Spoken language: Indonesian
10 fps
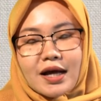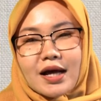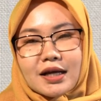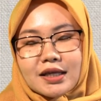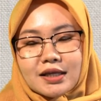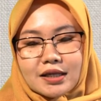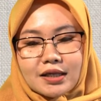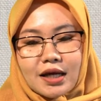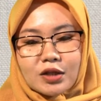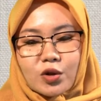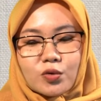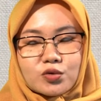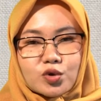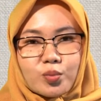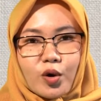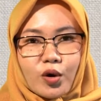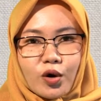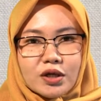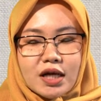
hakiki atau unsur pokok